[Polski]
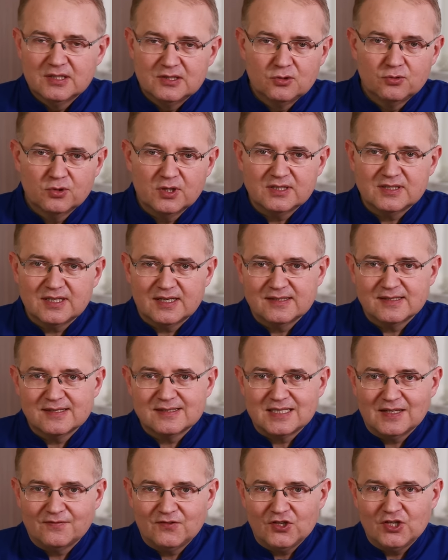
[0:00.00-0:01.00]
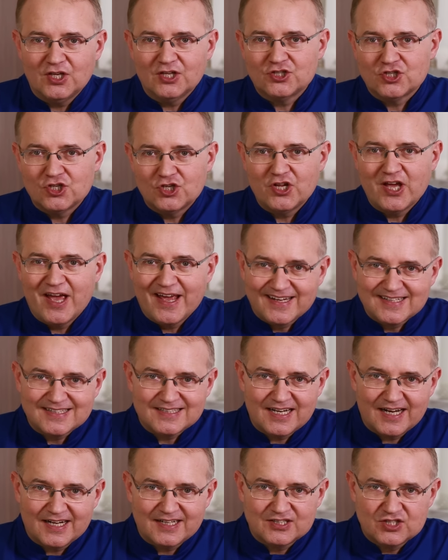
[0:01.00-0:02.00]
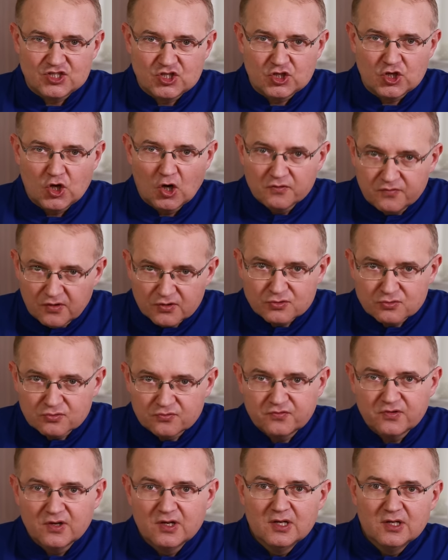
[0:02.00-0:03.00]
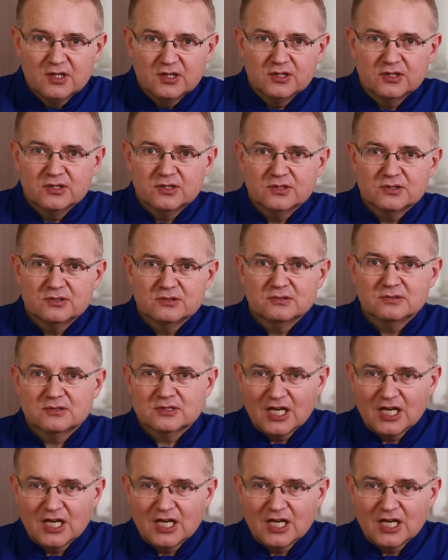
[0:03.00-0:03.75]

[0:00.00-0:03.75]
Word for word: drugie takie zestawienie, czyli ekstrakt z owoców y,